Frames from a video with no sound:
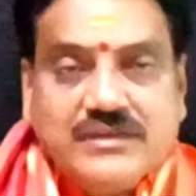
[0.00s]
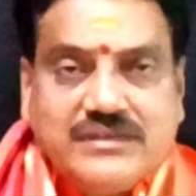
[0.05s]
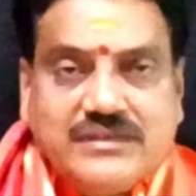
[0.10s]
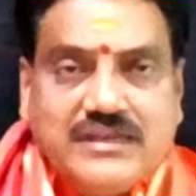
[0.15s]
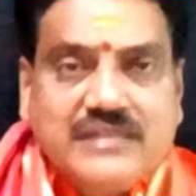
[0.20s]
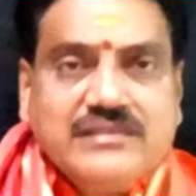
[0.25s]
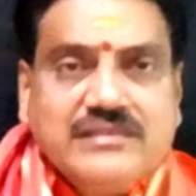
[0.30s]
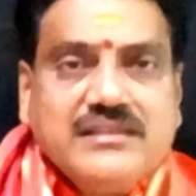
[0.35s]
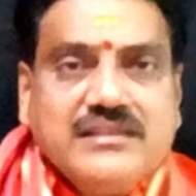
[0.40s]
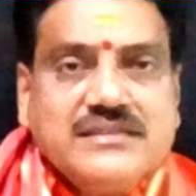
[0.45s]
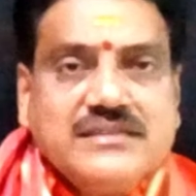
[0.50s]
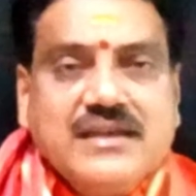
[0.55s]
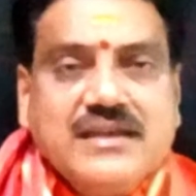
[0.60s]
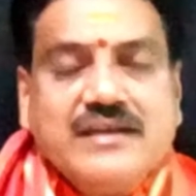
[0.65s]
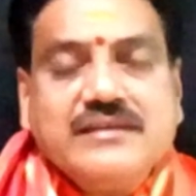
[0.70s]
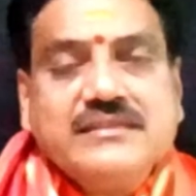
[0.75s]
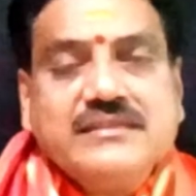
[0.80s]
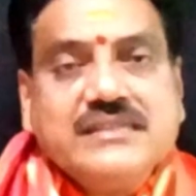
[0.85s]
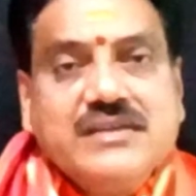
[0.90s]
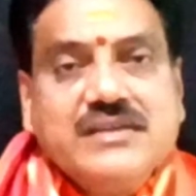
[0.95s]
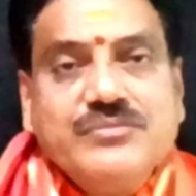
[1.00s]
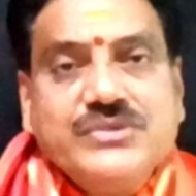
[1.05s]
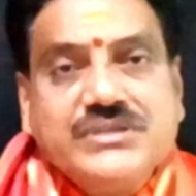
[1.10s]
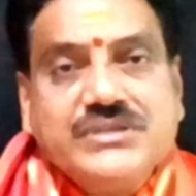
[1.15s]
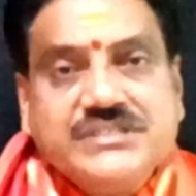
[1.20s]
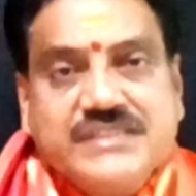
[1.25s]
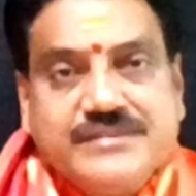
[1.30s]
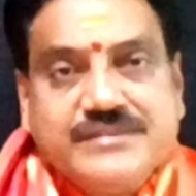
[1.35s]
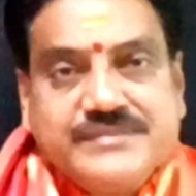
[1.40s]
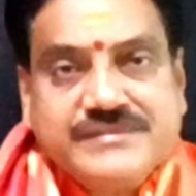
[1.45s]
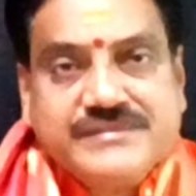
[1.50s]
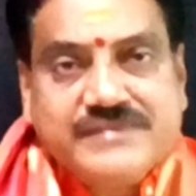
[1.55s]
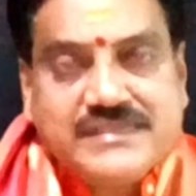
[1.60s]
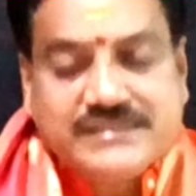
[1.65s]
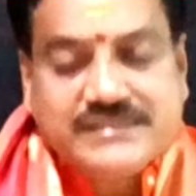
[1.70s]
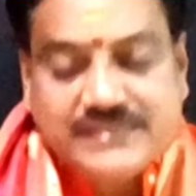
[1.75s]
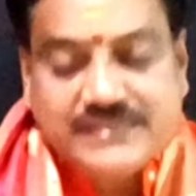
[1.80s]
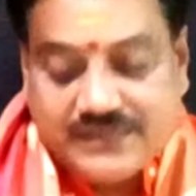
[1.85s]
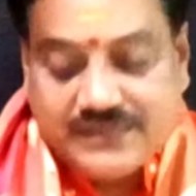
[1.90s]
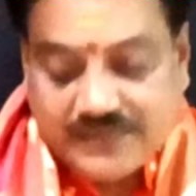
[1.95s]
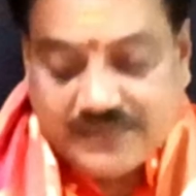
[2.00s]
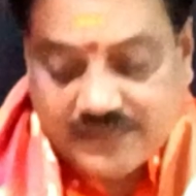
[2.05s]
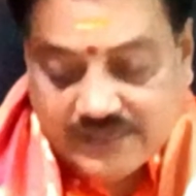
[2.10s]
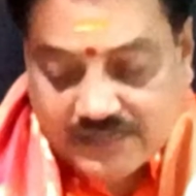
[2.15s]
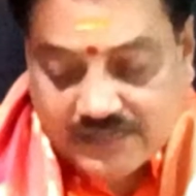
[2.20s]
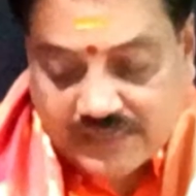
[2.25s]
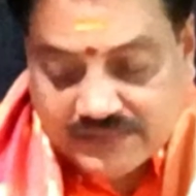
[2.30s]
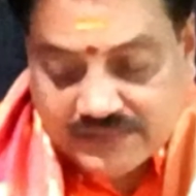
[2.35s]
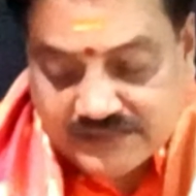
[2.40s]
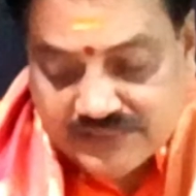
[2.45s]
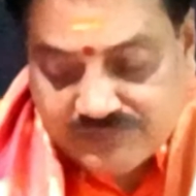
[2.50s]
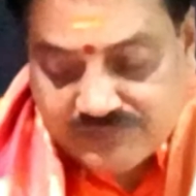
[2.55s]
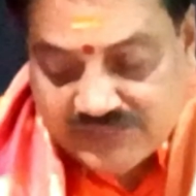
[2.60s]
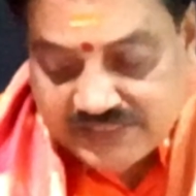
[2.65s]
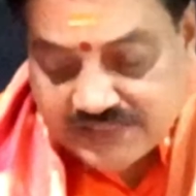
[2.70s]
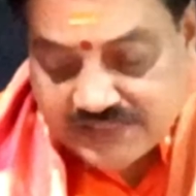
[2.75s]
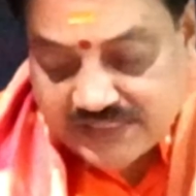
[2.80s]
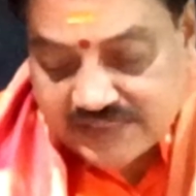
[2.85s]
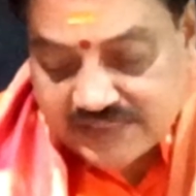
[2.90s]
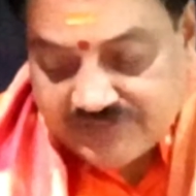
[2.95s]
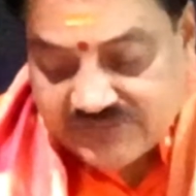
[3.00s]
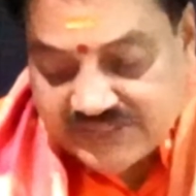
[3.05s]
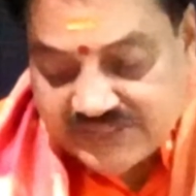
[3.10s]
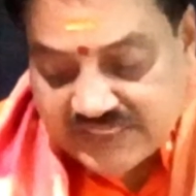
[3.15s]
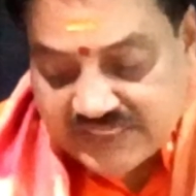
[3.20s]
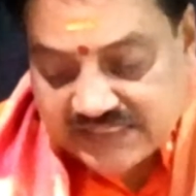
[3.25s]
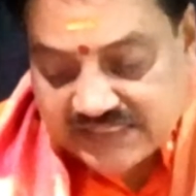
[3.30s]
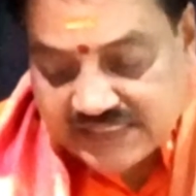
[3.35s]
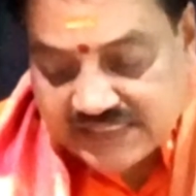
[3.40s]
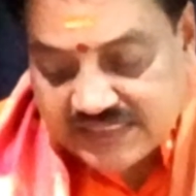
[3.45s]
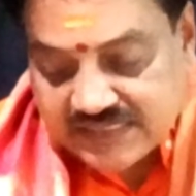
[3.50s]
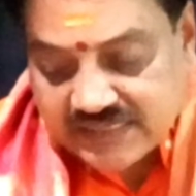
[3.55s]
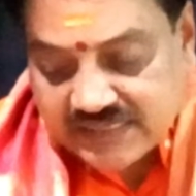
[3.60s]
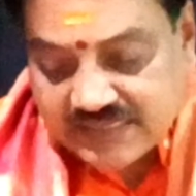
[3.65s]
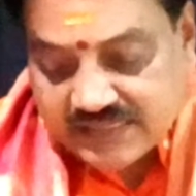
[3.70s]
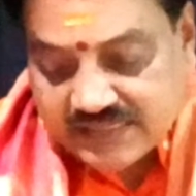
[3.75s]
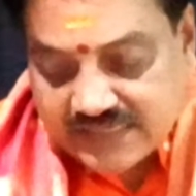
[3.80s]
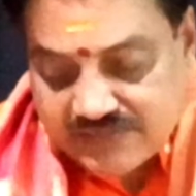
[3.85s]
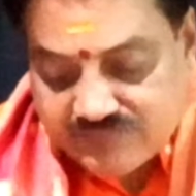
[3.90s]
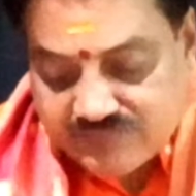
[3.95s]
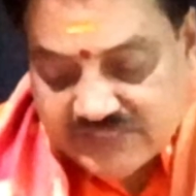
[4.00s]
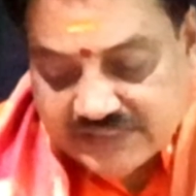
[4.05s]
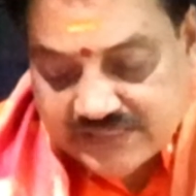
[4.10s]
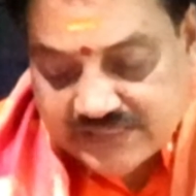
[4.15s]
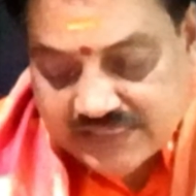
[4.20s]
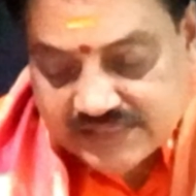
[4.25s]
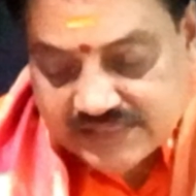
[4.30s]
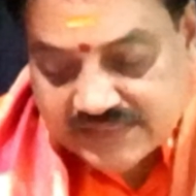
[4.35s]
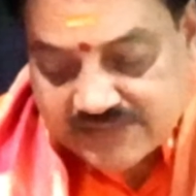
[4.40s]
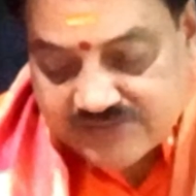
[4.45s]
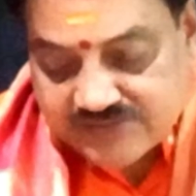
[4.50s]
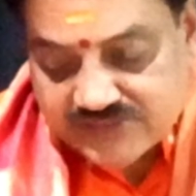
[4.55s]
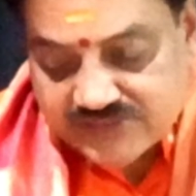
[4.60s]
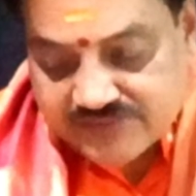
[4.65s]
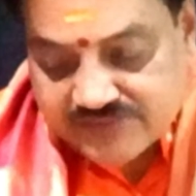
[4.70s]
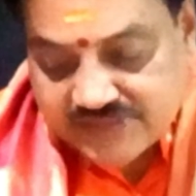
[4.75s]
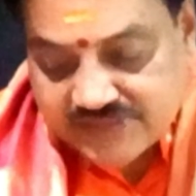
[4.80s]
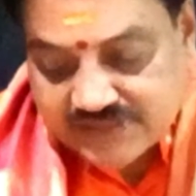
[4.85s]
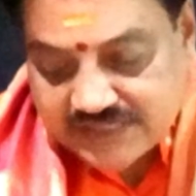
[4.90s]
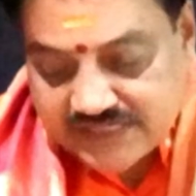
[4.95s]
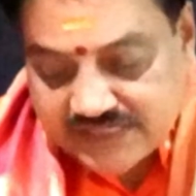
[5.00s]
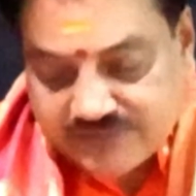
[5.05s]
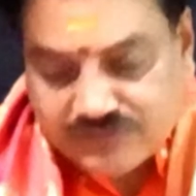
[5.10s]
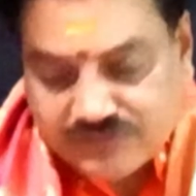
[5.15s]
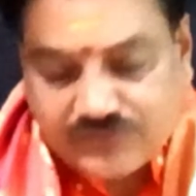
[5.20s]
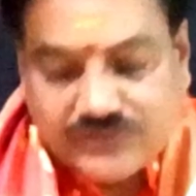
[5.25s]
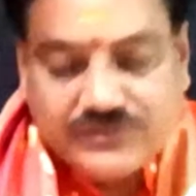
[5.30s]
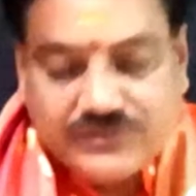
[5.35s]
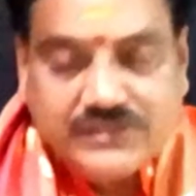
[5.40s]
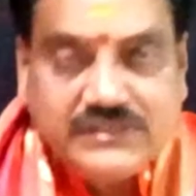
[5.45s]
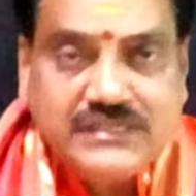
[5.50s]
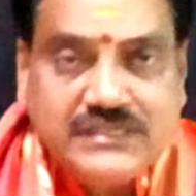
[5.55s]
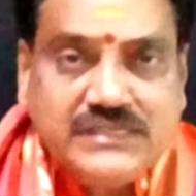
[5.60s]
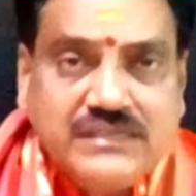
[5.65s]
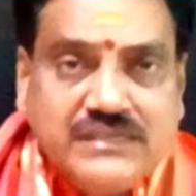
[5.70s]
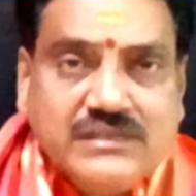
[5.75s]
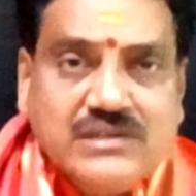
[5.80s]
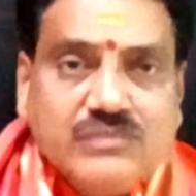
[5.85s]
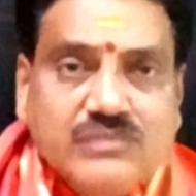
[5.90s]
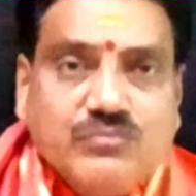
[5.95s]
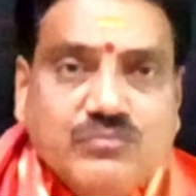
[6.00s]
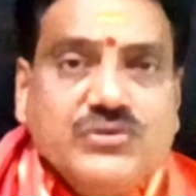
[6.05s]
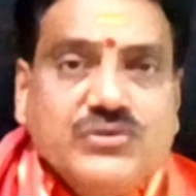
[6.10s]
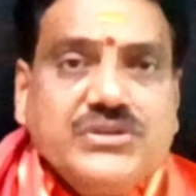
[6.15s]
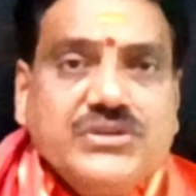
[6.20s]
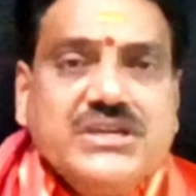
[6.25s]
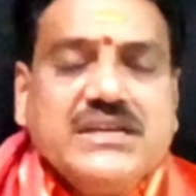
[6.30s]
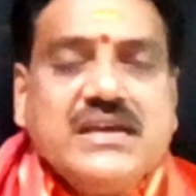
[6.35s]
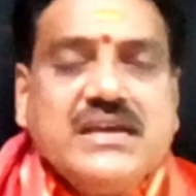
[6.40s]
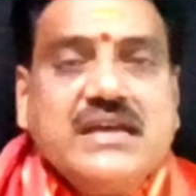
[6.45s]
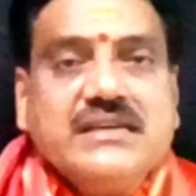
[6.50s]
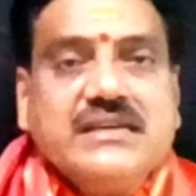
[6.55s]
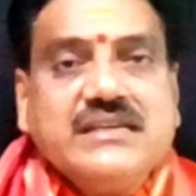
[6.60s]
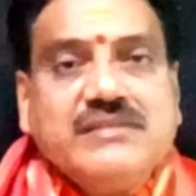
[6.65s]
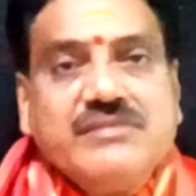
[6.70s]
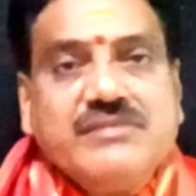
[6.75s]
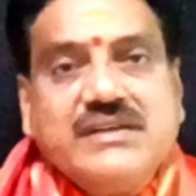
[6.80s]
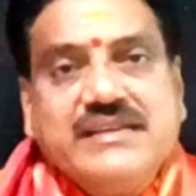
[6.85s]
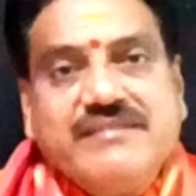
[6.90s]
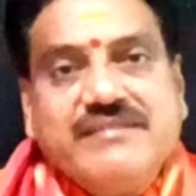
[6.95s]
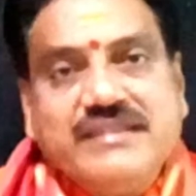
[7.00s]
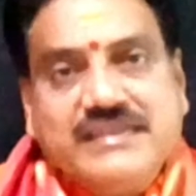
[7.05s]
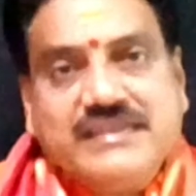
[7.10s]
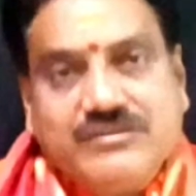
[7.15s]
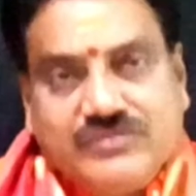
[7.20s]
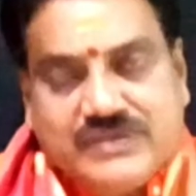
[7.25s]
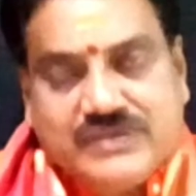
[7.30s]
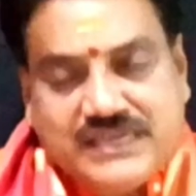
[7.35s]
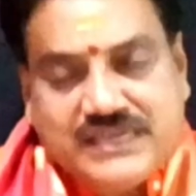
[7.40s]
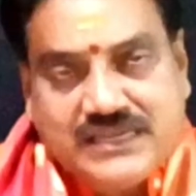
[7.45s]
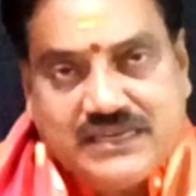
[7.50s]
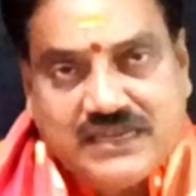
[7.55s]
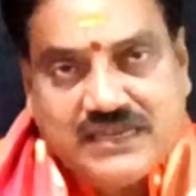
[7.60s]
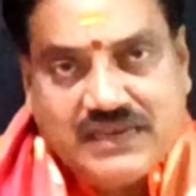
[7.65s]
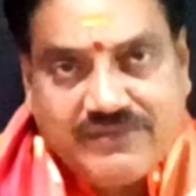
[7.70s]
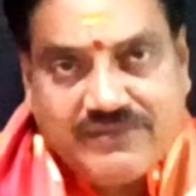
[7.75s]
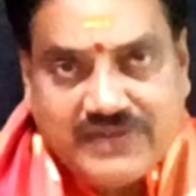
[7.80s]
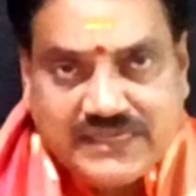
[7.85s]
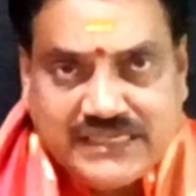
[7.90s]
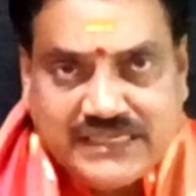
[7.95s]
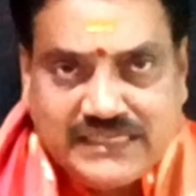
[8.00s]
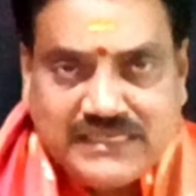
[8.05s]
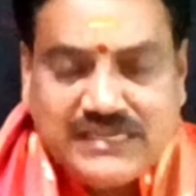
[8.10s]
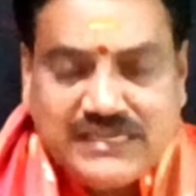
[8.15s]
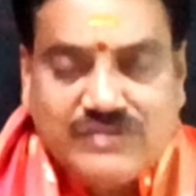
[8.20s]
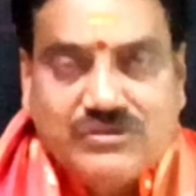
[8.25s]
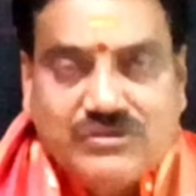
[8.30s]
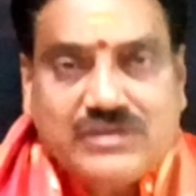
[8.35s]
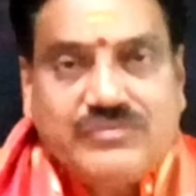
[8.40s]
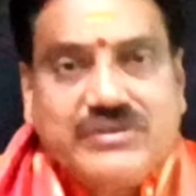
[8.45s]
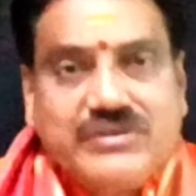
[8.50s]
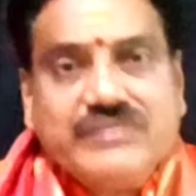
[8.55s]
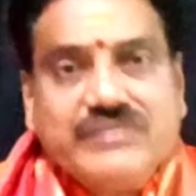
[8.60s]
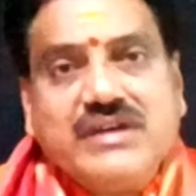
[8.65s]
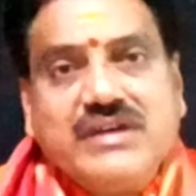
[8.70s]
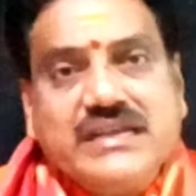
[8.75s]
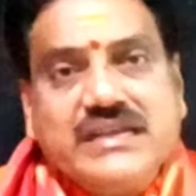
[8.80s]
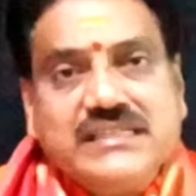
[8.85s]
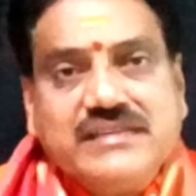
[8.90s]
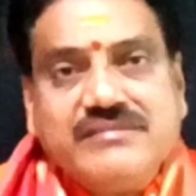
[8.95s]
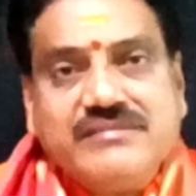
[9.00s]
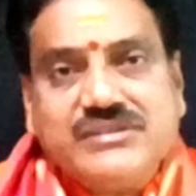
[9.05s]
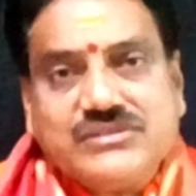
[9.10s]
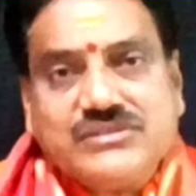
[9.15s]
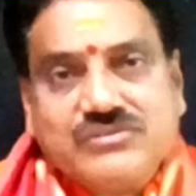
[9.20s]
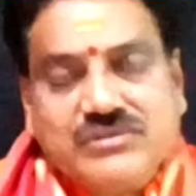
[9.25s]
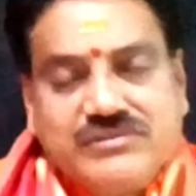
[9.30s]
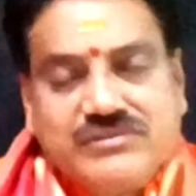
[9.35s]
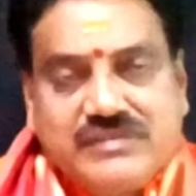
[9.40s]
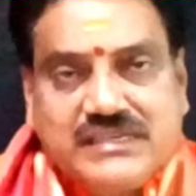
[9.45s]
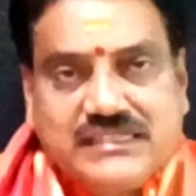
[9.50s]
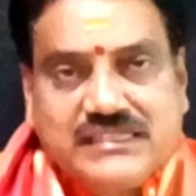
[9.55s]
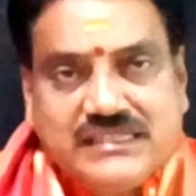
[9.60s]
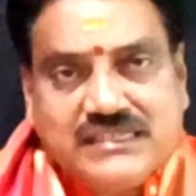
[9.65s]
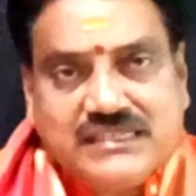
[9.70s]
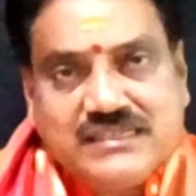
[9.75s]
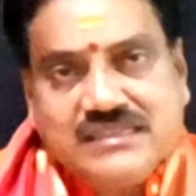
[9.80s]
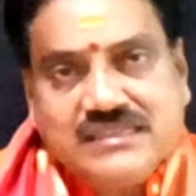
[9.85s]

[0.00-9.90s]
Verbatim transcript: ఎంత జాగ్రత్తగా మీరు స్టెప్స్ వేస్తే అంత మంచిదన్న విషయాన్ని గమనించాల్సిన అవసరం ఎంతైనా ఉంటుంది ముఖ్య కార్యక్రమాలు ఏవైనా ఉంటే అవన్నిటిని కూడా మీరు వాయిదా వేసుకోవడం అనేది